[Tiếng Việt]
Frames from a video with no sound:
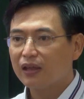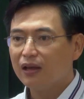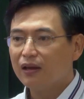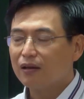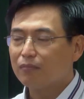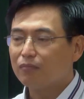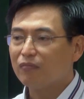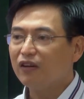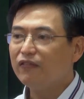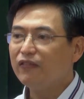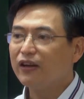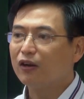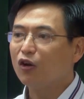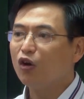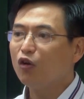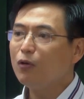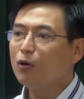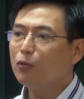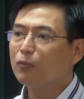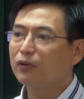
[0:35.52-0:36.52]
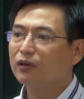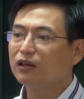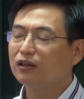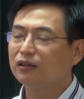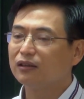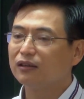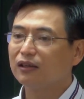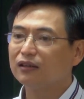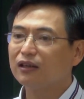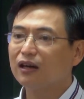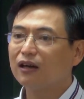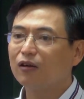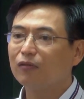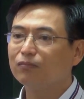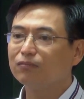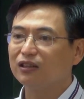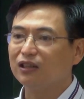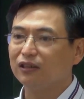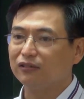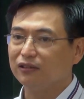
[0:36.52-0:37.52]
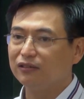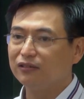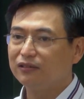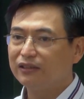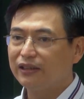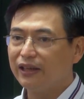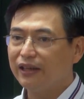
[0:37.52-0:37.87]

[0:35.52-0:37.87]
đã được phẫu thuật thành công. Toàn bộ chi